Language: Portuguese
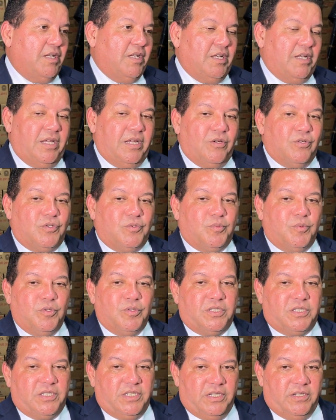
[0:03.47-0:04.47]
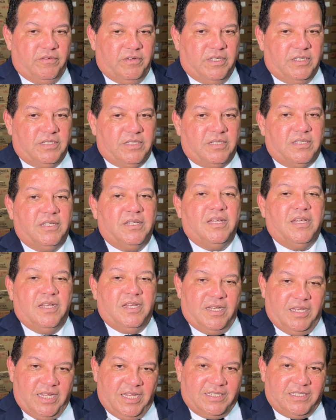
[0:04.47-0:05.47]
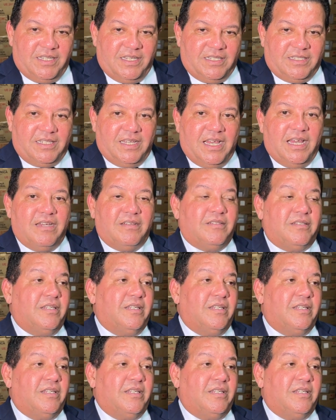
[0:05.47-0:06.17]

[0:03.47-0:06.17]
né, os possíveis necessários